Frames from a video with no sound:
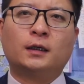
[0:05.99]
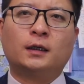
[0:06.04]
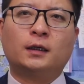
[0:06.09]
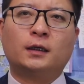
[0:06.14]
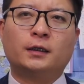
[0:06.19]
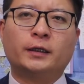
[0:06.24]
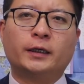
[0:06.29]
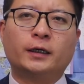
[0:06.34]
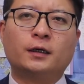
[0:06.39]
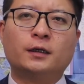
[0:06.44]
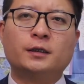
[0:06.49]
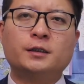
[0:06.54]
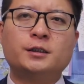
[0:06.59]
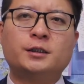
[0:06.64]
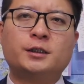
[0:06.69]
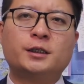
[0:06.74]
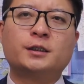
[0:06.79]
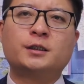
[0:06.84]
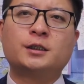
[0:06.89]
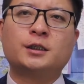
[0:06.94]
呃，联合一
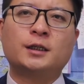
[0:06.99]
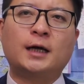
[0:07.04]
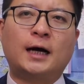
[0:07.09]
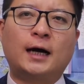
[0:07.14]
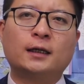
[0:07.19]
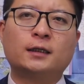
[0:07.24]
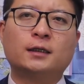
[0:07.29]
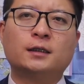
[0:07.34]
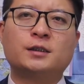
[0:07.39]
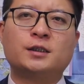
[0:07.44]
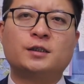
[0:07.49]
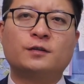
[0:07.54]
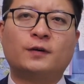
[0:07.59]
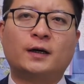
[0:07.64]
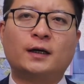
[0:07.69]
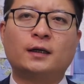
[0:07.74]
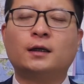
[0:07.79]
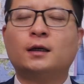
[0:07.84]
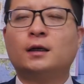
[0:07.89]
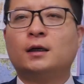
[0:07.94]
些其他的西
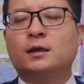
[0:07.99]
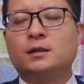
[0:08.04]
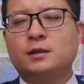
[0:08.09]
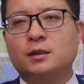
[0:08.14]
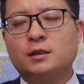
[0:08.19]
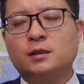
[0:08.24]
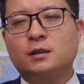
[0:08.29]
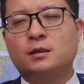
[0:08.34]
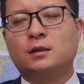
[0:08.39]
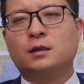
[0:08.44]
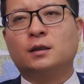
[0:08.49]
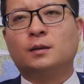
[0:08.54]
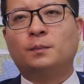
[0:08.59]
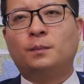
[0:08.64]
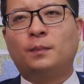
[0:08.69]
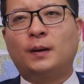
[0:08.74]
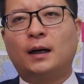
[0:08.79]
方经济体，